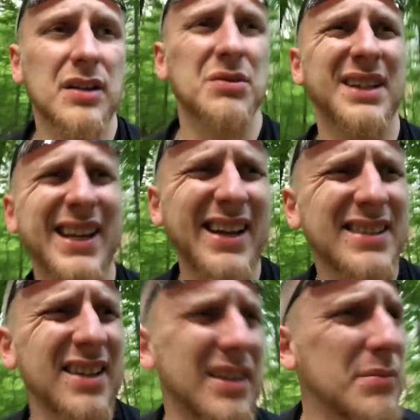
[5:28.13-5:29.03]
która nie
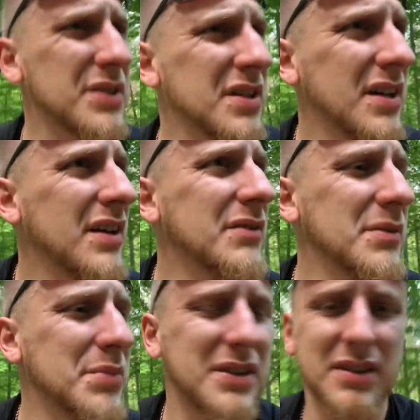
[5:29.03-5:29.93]
jest jakimś
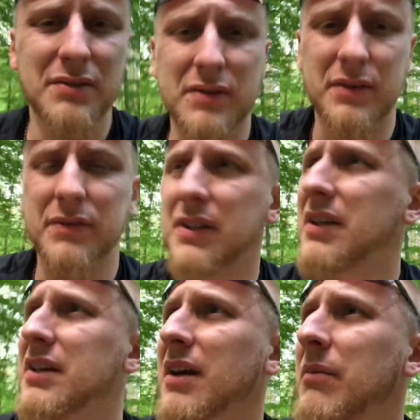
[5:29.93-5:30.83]
wybitnym wy
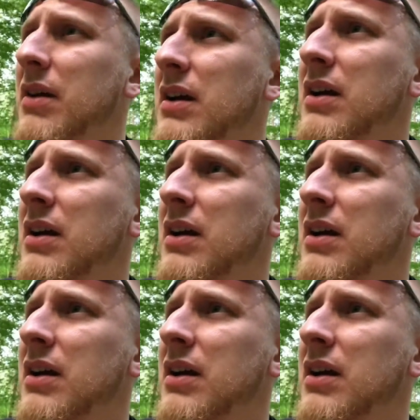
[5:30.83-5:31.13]
wynikiem,